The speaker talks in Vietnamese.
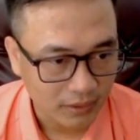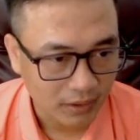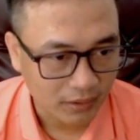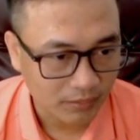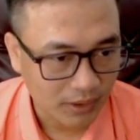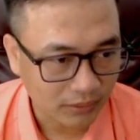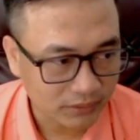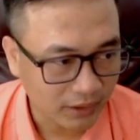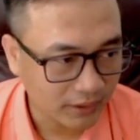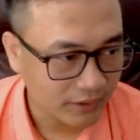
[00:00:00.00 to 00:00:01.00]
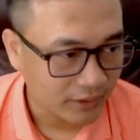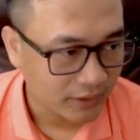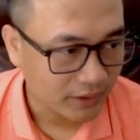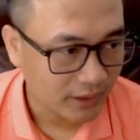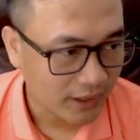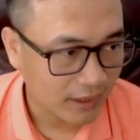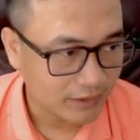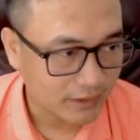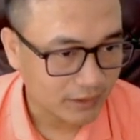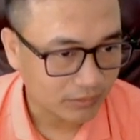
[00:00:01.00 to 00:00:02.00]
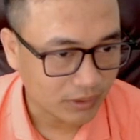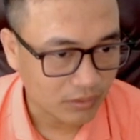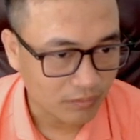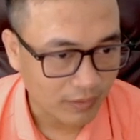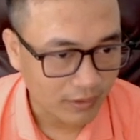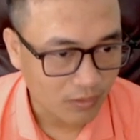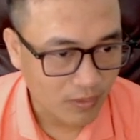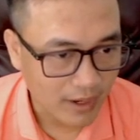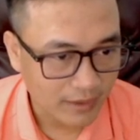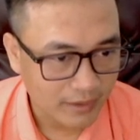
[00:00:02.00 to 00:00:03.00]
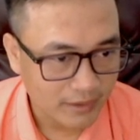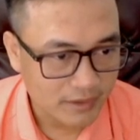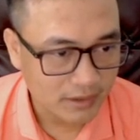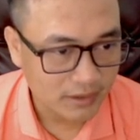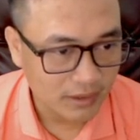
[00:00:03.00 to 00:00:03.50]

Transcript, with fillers: à, trong giai đoạn tới thành ra là anh chị nhà đầu tư cũng phải cố gắng hết sức